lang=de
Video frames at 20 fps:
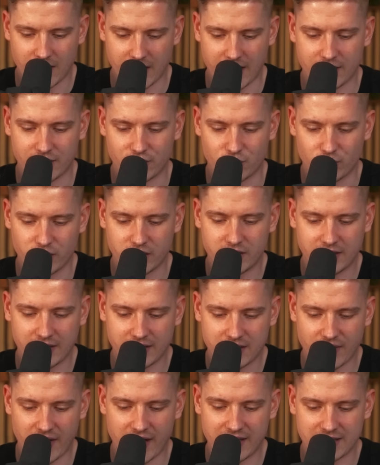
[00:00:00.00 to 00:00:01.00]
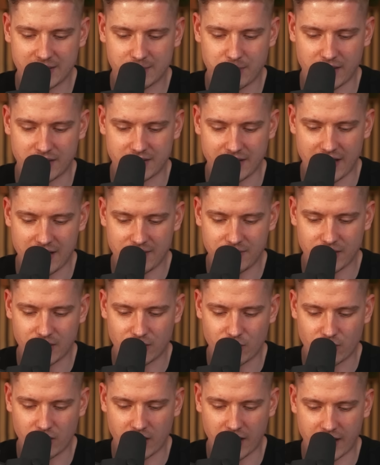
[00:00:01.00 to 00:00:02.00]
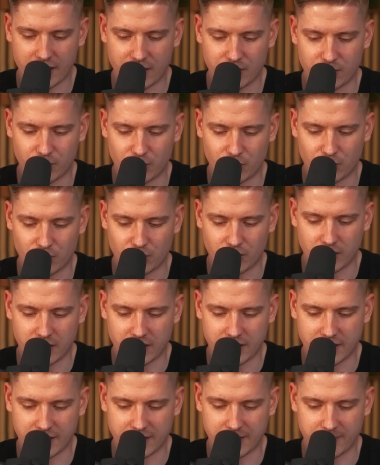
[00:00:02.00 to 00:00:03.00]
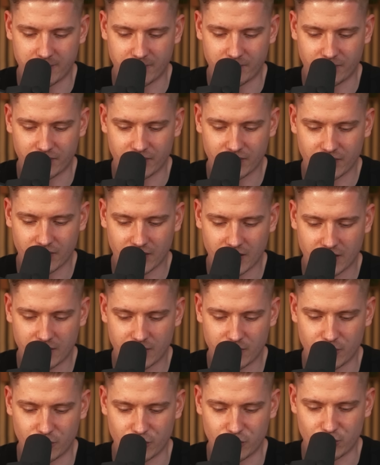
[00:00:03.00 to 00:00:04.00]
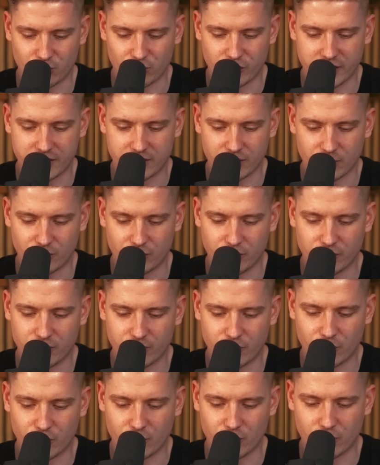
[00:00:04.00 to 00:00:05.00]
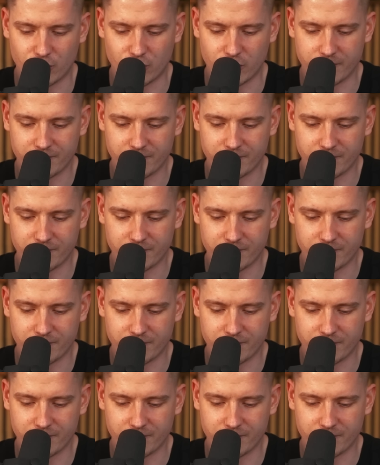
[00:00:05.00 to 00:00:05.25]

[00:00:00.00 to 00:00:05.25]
Äh, Jules der zweite ist Platz 11. Ich gucke gerade, wo, ähm, wo Jules und wo. Ja,